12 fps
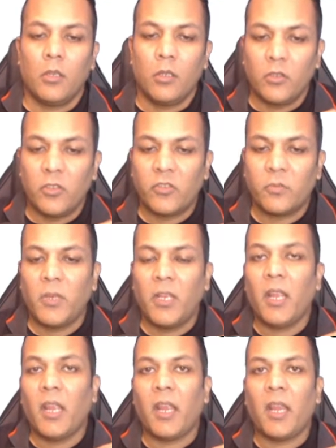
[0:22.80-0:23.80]
डिस्प्ले
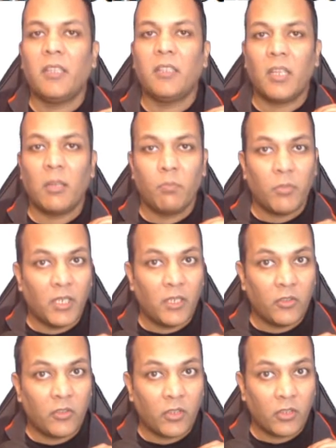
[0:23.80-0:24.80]
एड
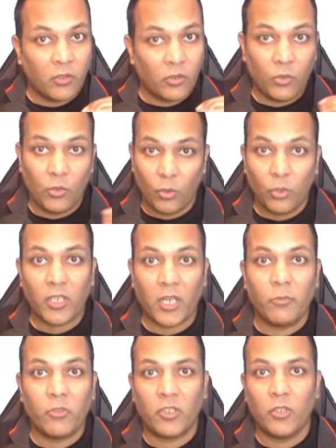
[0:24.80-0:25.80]
कैंपेन्स दो
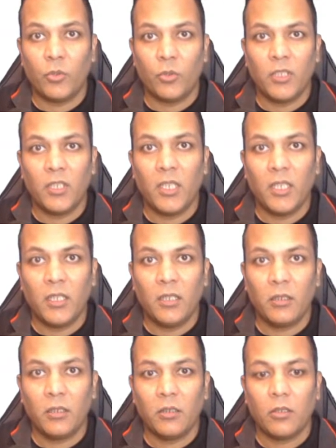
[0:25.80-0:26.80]
टाइप्स की होती हैं
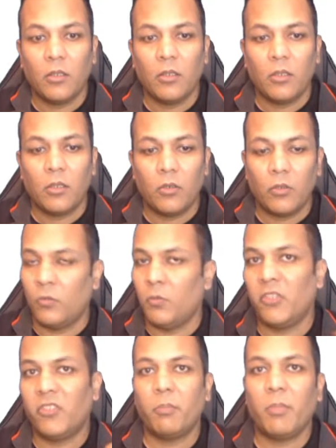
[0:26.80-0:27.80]

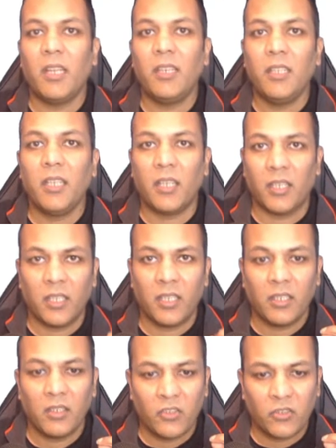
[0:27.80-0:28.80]
उनमें से पहली है
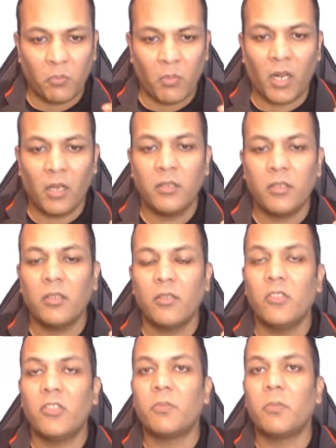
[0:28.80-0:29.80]
स्मार्ट
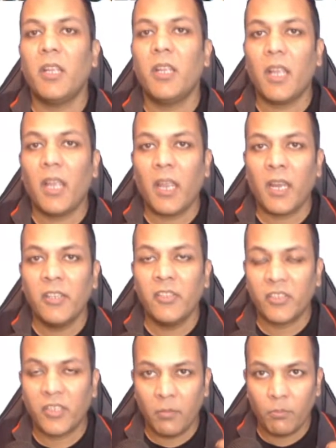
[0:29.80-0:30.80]
डिस्प्ले
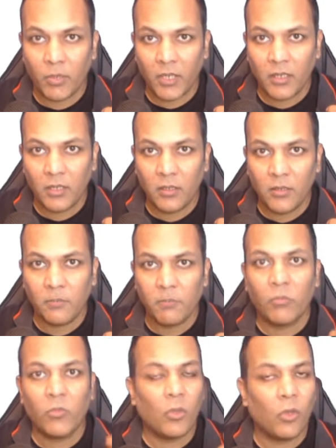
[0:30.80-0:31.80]
एड्स कैंपेन
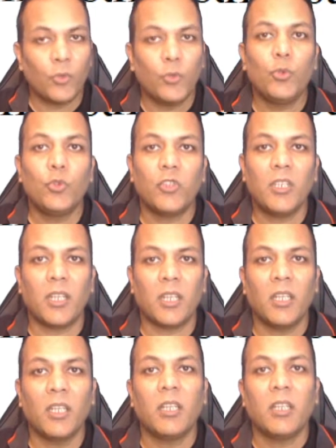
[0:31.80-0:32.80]
और दूसरी
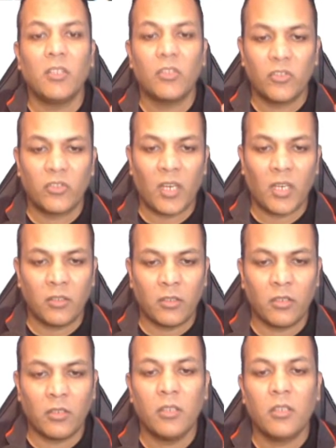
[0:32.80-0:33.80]
है
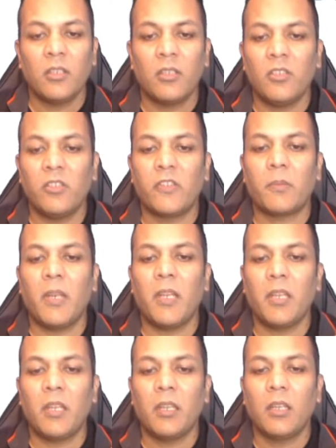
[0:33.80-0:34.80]
स्टैंडर्ड डिस्प्ले
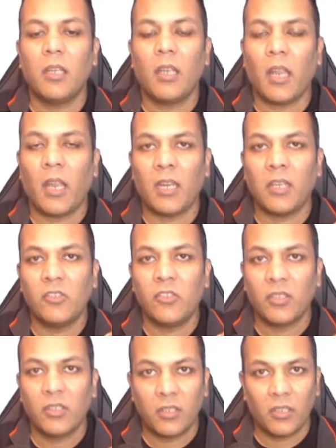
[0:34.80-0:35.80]

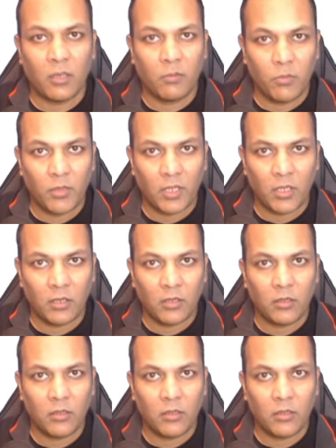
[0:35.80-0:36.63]
एड्स कैंपेन